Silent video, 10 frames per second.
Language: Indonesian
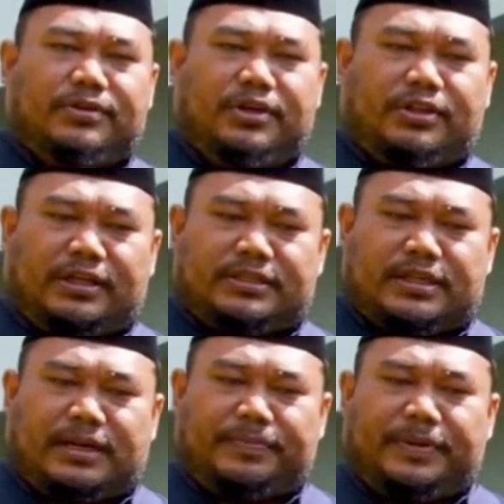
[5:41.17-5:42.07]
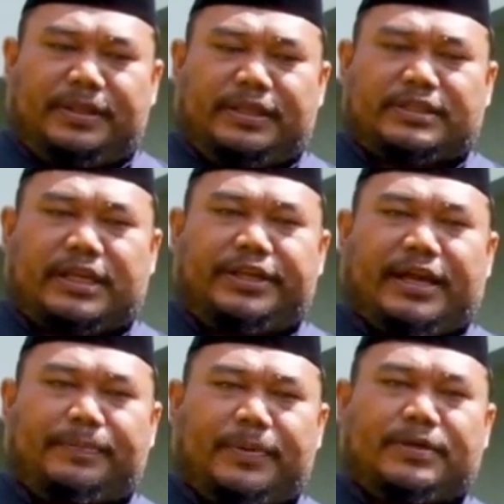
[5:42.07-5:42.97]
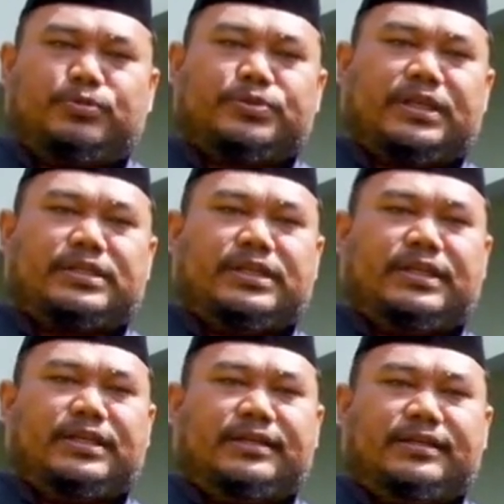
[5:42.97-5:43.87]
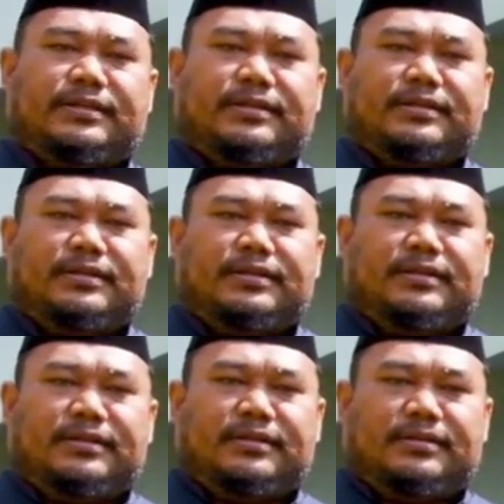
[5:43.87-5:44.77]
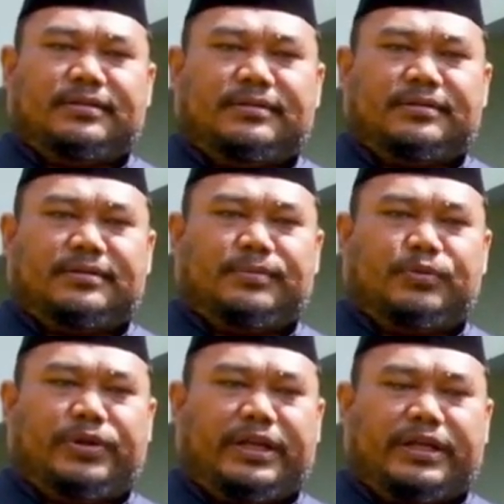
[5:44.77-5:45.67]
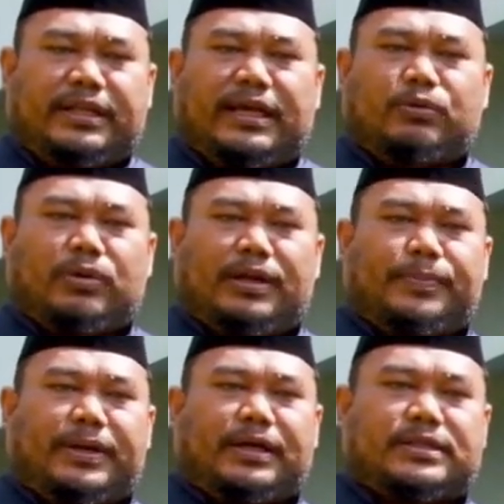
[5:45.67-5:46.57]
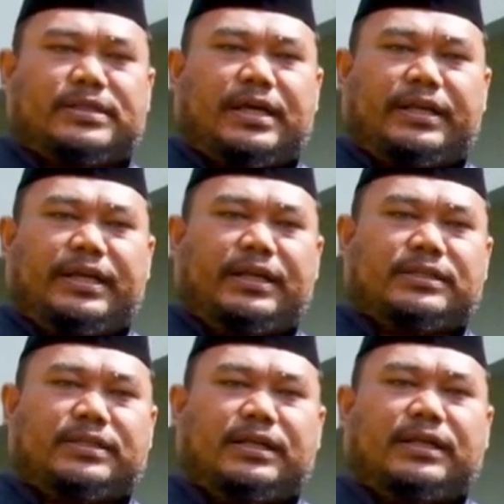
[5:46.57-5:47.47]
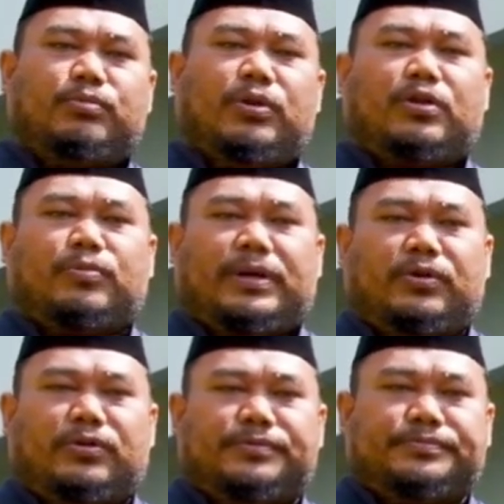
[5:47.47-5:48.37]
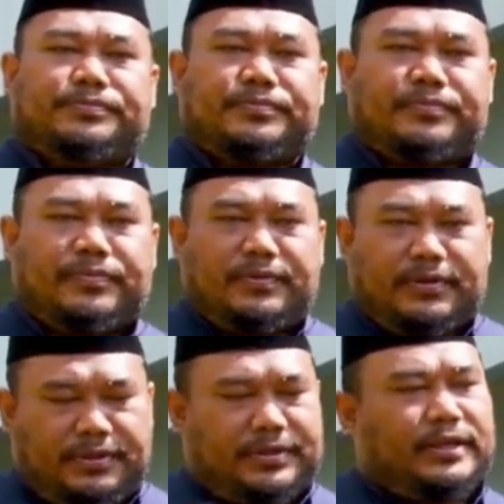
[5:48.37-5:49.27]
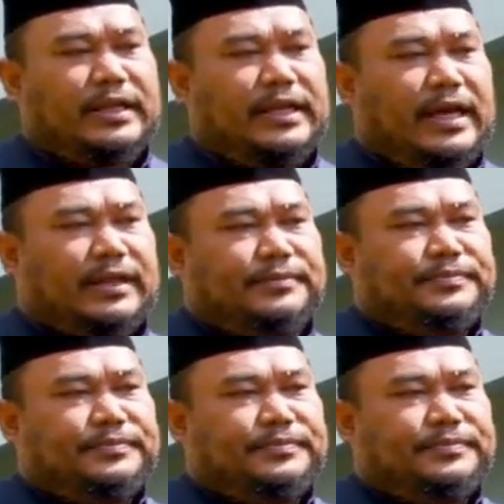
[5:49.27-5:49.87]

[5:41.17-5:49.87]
kita serap intisarinya apa, substansinya, kemudian kita lakukan pada keseharian setelah bulan Ramadan. Kita lihat